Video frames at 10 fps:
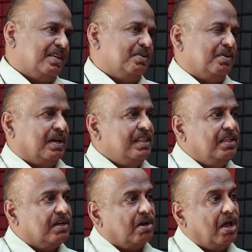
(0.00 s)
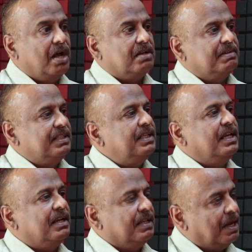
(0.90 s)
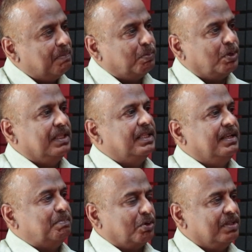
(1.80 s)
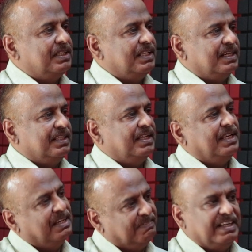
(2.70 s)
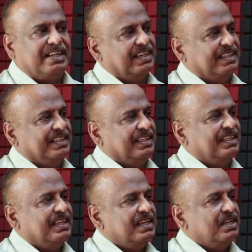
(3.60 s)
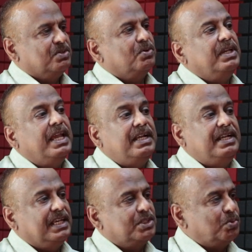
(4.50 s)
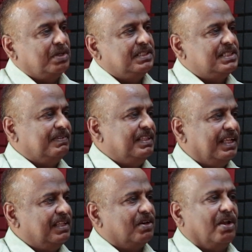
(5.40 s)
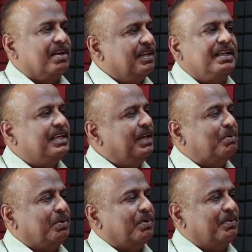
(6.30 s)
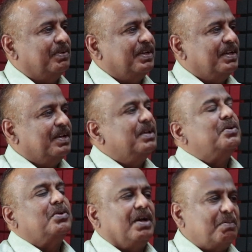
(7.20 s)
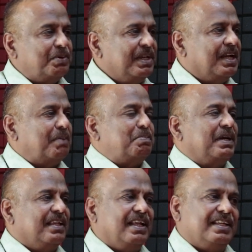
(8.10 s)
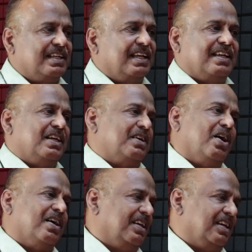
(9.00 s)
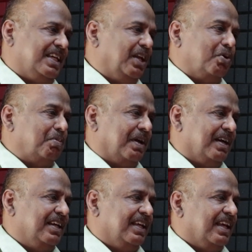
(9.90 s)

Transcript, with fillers: ஸோ அந்த கிளாக் வந்து நாம் பிறந்ததுல பிறந்ததுலேருந்தே எங்கள் வீட்டில் இருந்தது ஸோ எயிட் டேஸ் ஒன்ஸ் வந்து அந்த கிளாக்குக்கு கீ கொடுக்கணும் ஸோ oh. அப்போ எங்கள் அப்பா தான் அந்த கிளாக்குக்கு கீ கொடுப்பாங்க